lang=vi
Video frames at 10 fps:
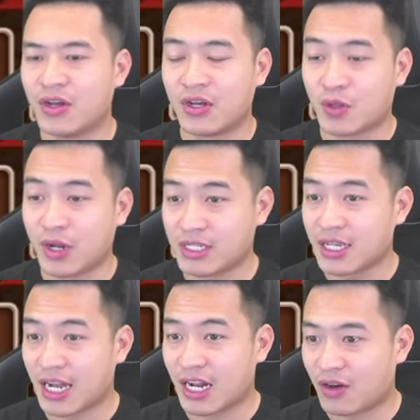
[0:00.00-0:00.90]
tuần này sự
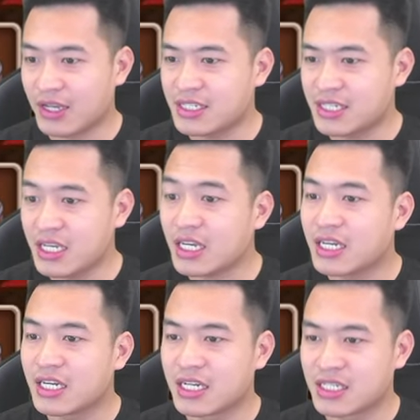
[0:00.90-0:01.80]
kiện là có cái gì
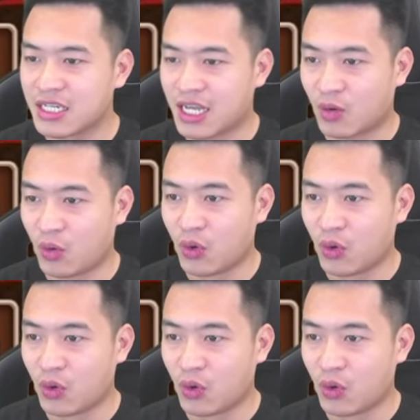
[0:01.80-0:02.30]
sự kiện ui